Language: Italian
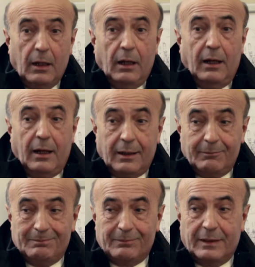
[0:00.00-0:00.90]
eh,
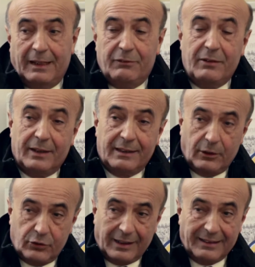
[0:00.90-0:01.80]
mm, del vive,
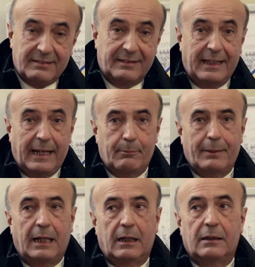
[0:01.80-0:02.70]
dello stare
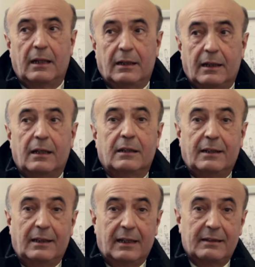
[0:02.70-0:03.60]
insieme, del,
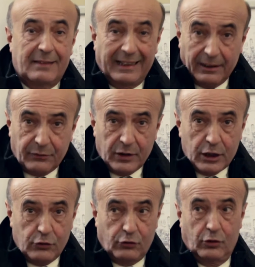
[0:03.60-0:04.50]
del
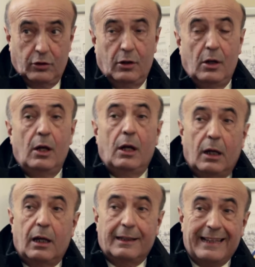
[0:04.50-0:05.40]
sacrificio,
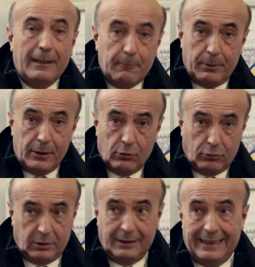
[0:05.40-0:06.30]
eh, dell'impegno
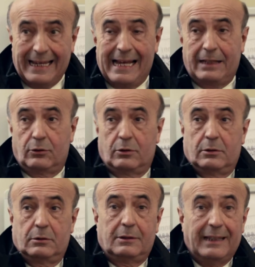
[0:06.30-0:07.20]

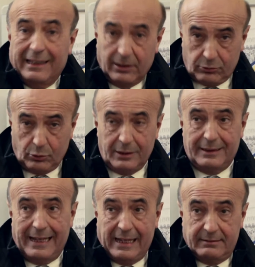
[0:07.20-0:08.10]
quotidiano, della
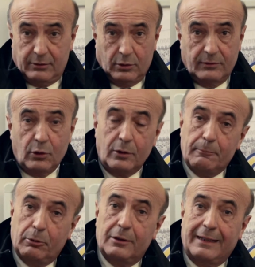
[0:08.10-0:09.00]
gratuità, siano valori
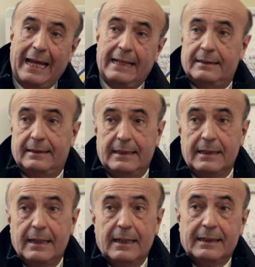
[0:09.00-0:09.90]
importanti
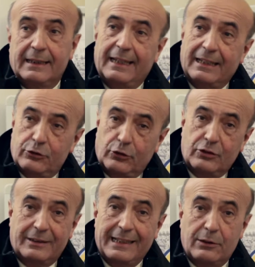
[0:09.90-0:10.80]
che la
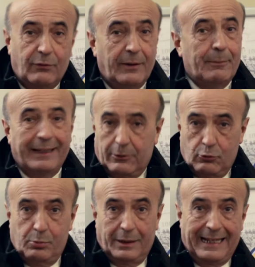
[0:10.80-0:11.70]
società dovrebbe
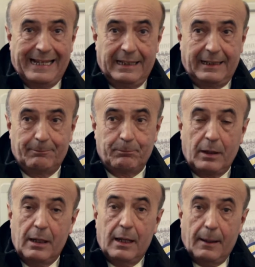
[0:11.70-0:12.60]

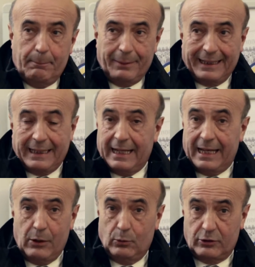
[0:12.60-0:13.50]
recuperare perché
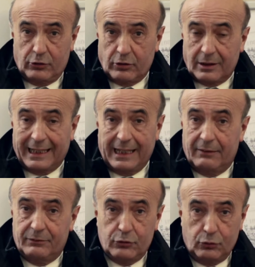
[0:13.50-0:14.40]
è una società che ha
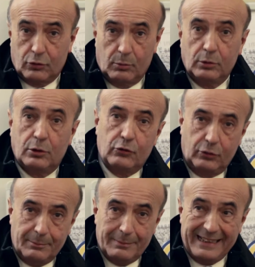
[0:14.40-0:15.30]
vissuto molto
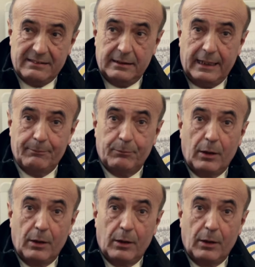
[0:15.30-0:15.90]
sull'immagine,